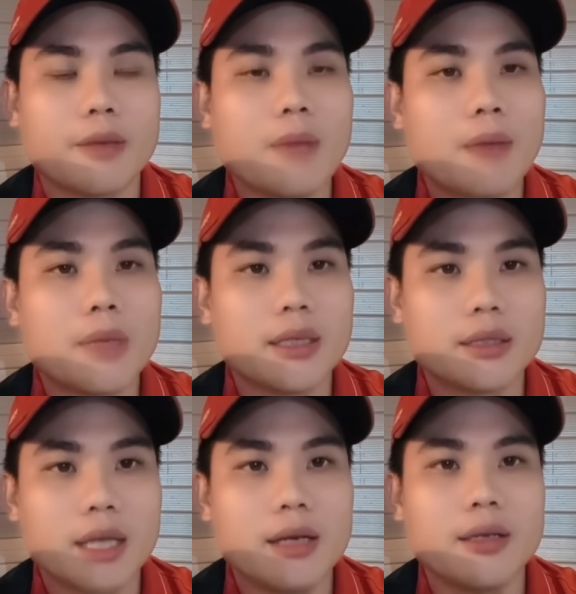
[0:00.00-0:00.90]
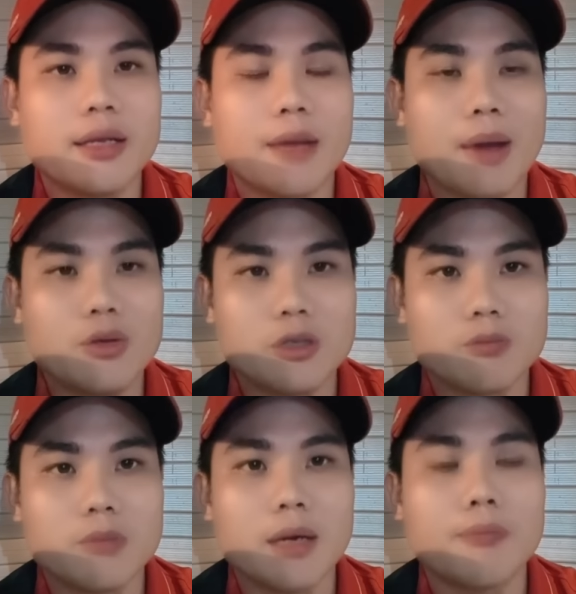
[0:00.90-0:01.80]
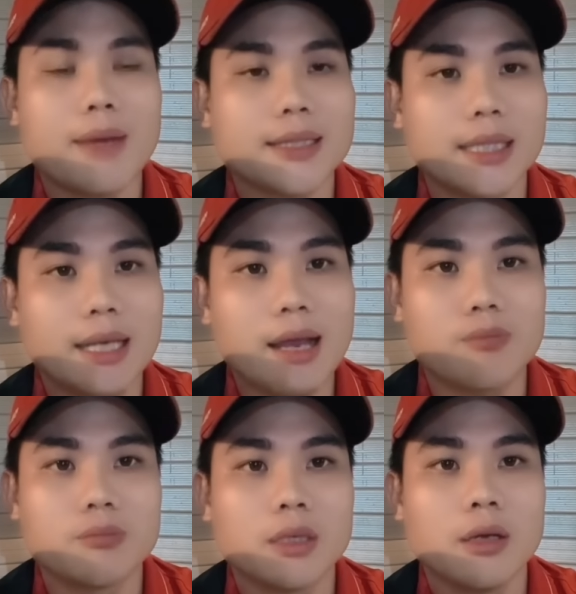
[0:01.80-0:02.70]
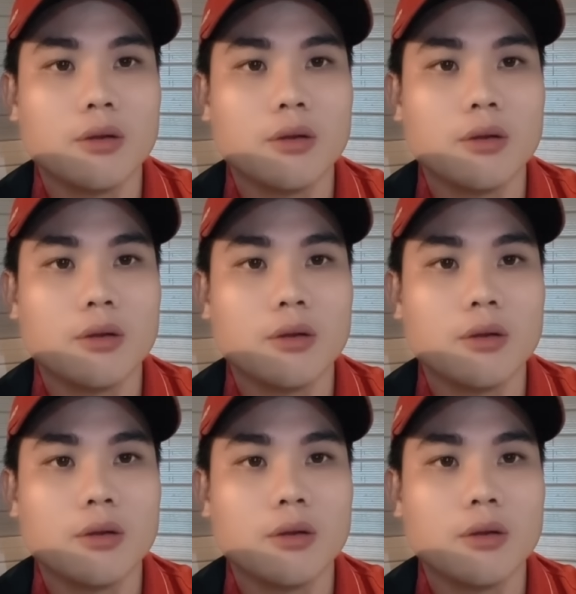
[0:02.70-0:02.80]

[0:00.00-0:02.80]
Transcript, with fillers: chị Ba Bình Tinh nhà báo Sông Minh bác sĩ Long